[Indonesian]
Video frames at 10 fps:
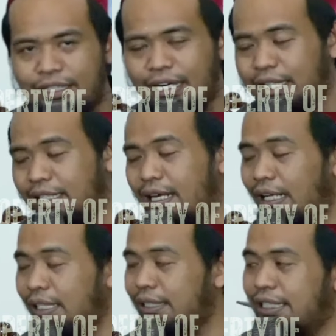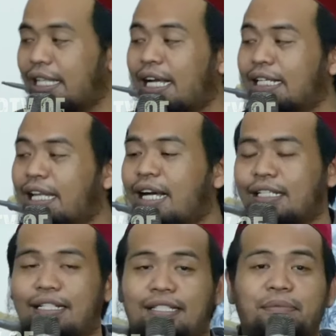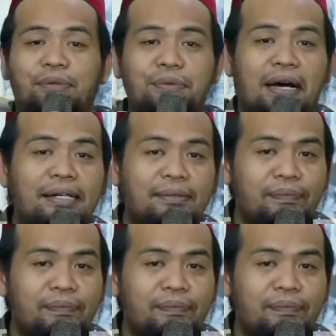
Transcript: ya kena kita kita kena semua